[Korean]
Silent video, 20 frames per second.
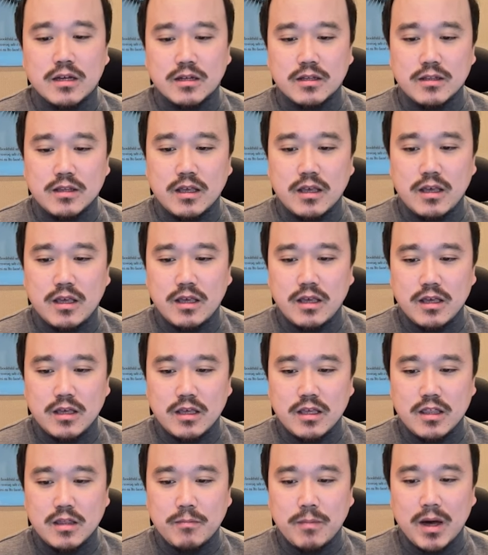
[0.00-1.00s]
근데
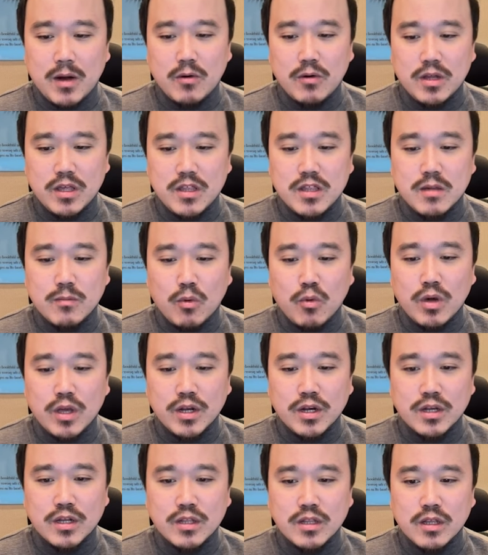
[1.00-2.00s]
이제 팔월
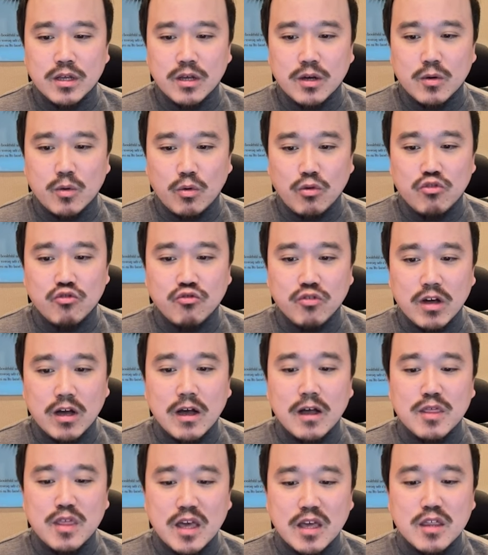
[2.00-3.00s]
이십오일은
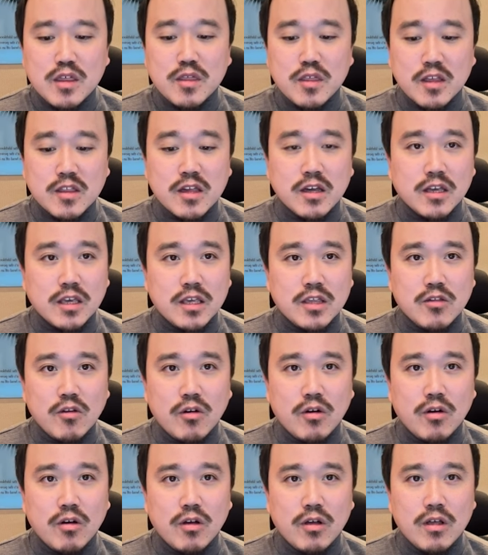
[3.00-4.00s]
고추가
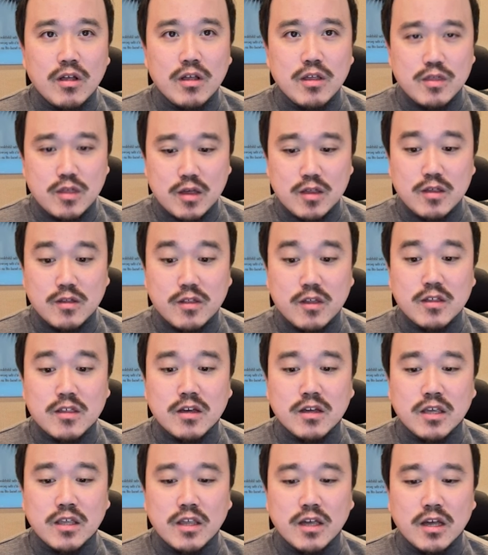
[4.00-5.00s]
생식생장기죠.
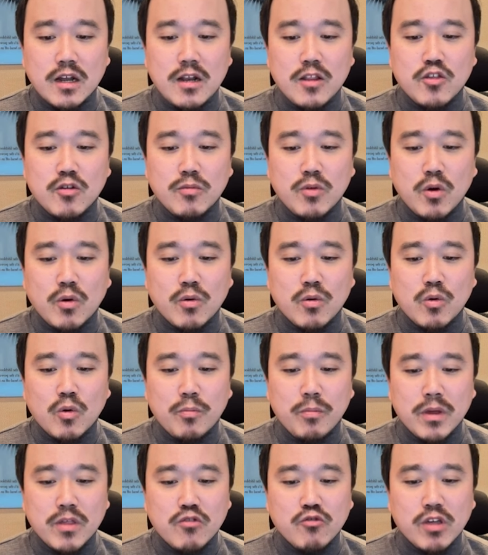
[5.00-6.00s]
생식생장기니까 일 점 영으로
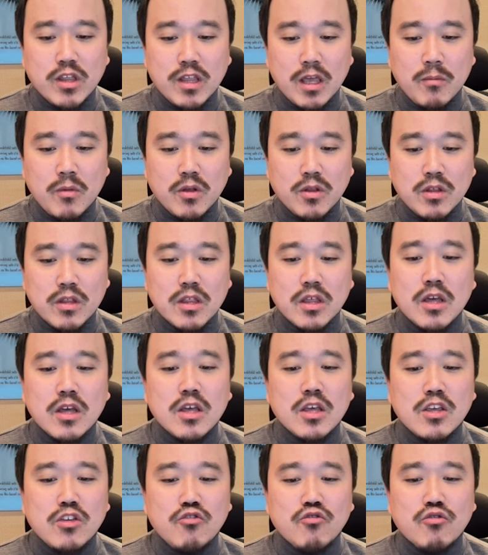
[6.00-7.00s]
곱해주게 되면은
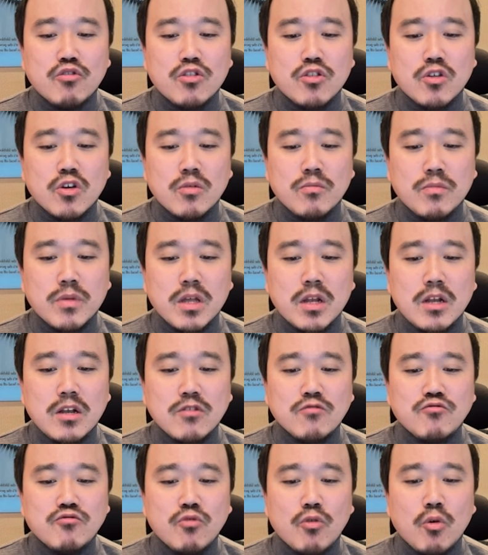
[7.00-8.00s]
육 점
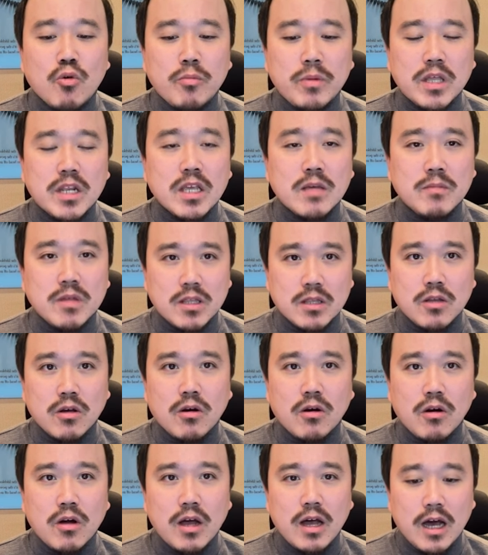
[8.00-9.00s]
일구오
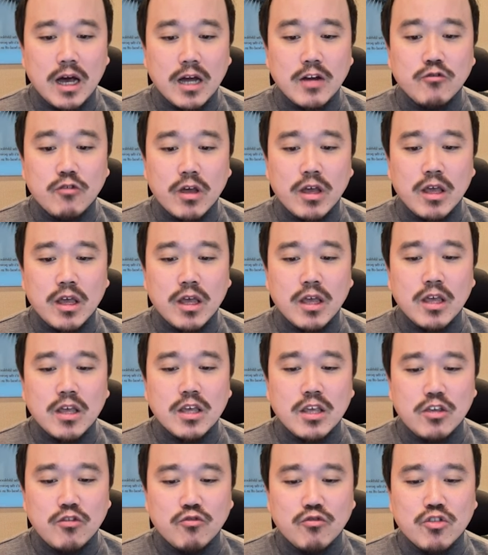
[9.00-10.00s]
밀리미터, 하루에
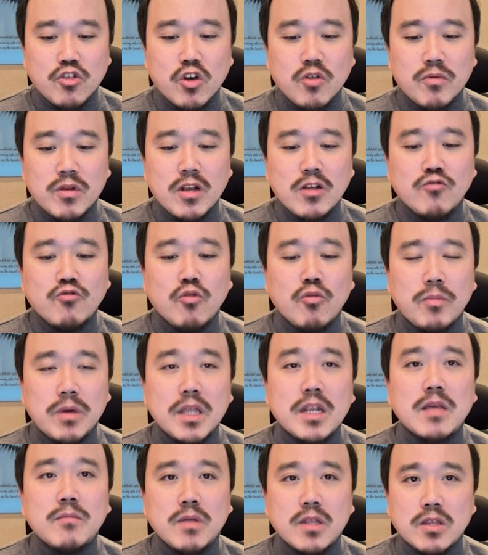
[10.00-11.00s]
육 점 일구오
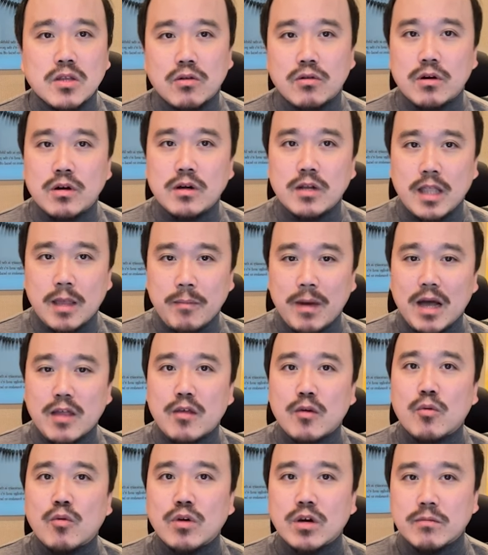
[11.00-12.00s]
밀리미터를 내
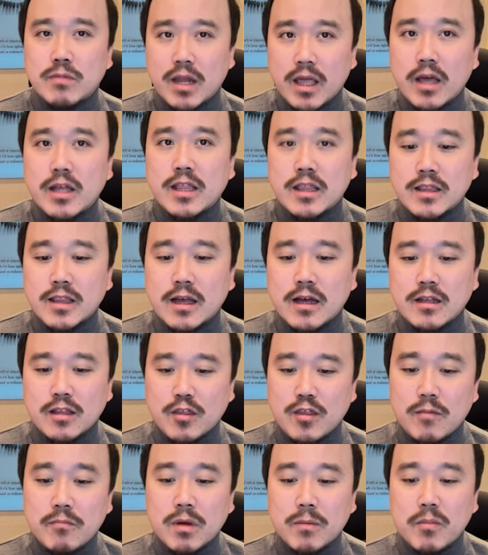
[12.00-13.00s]
밭에 공급을 해야 된다.
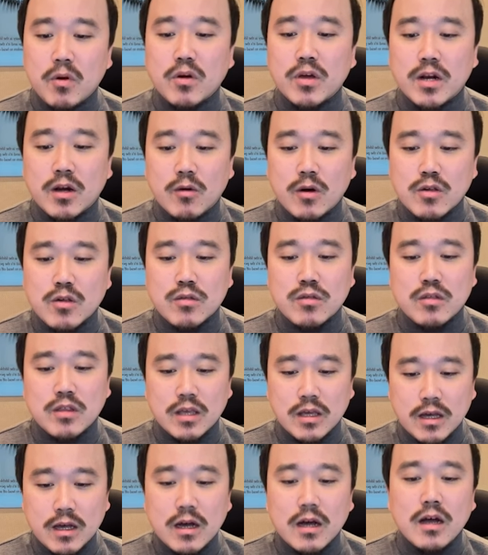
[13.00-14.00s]
근데 삼백 평이라고
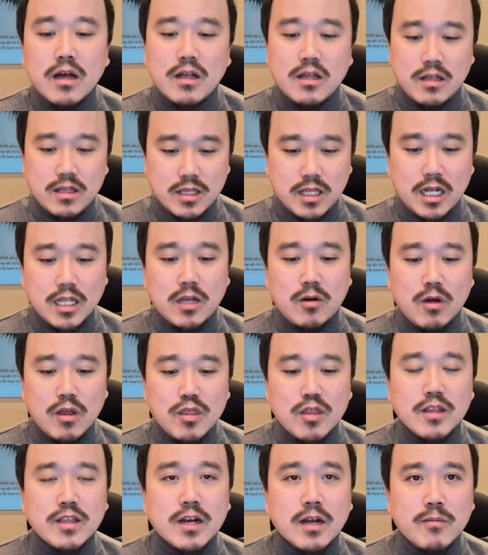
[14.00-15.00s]
하셨으니까 단위로
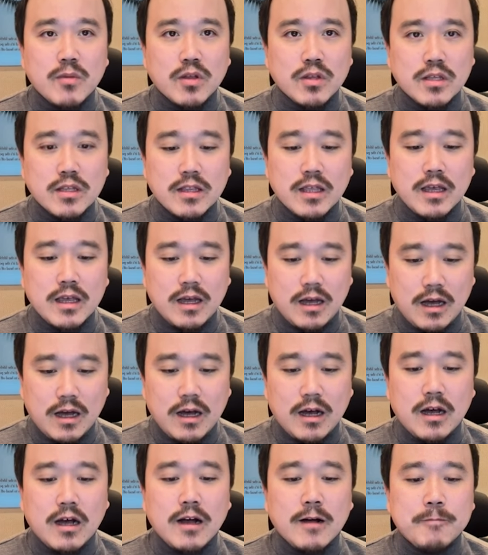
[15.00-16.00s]
환산을 하면은
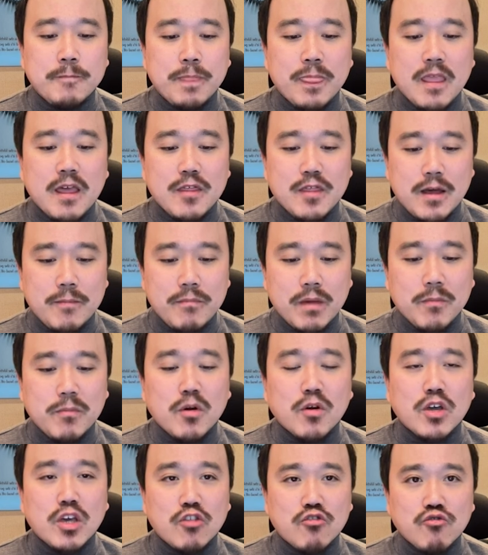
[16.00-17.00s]
아, 삼백
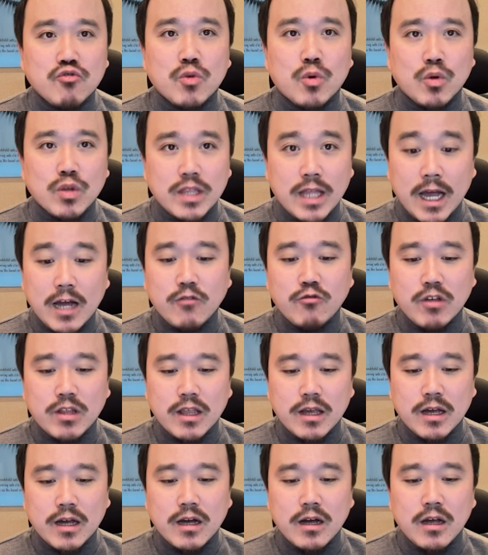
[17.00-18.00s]
평 기준으로는 하루에
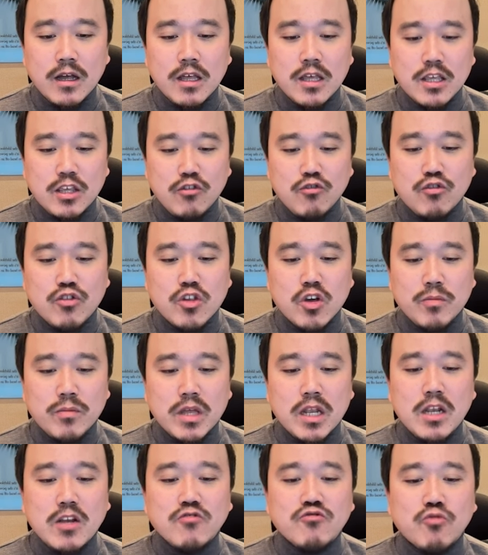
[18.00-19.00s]
내가 육 점
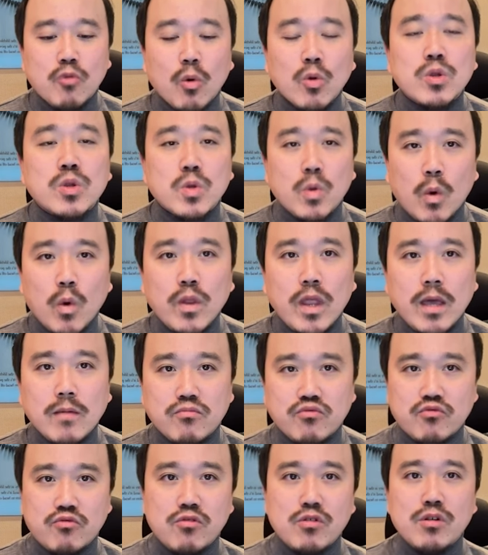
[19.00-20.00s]
일구오 톤의
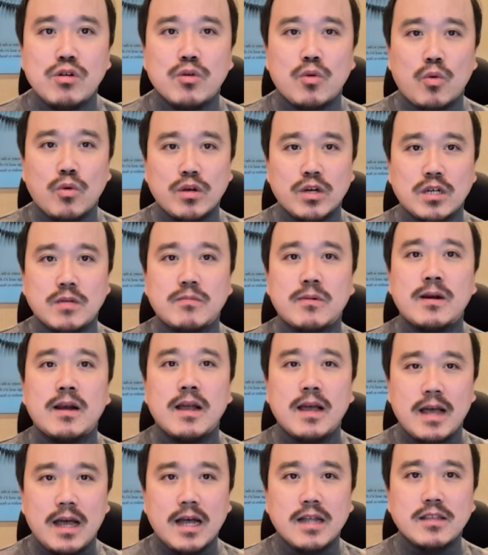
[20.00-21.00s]
물을 공급을
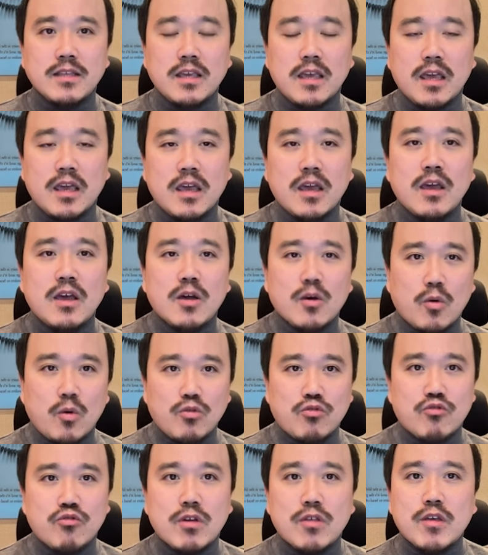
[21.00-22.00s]
하는 게
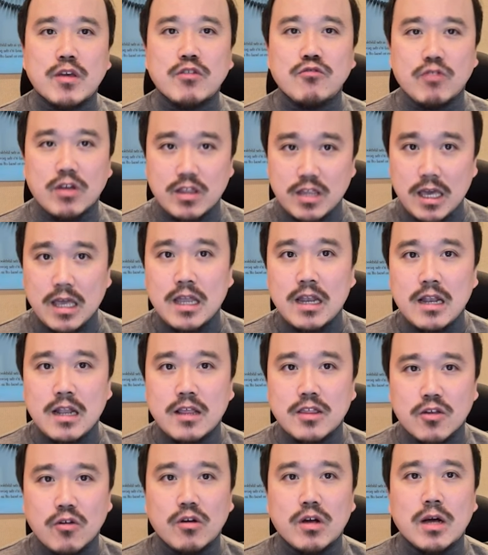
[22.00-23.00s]
고추의 생육에
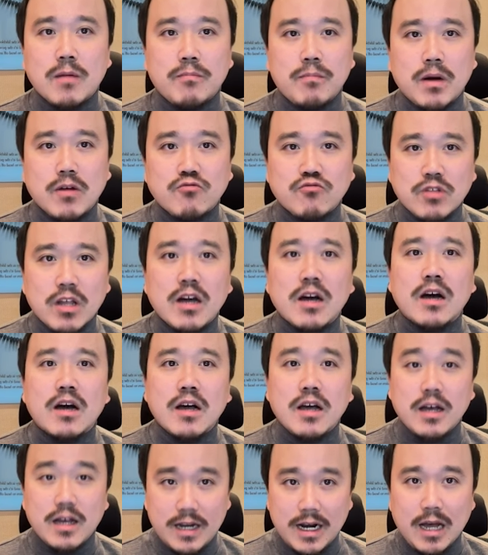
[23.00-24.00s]
제일 적합하구나
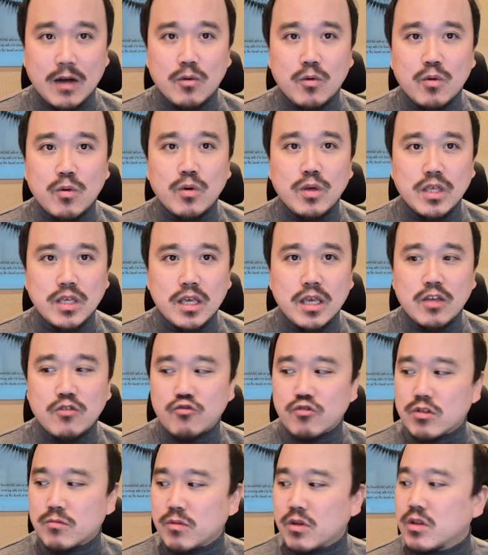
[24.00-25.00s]
라고 이해해
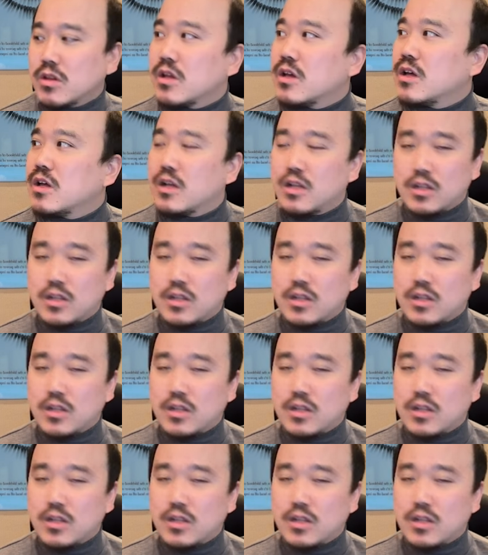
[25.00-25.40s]
주시면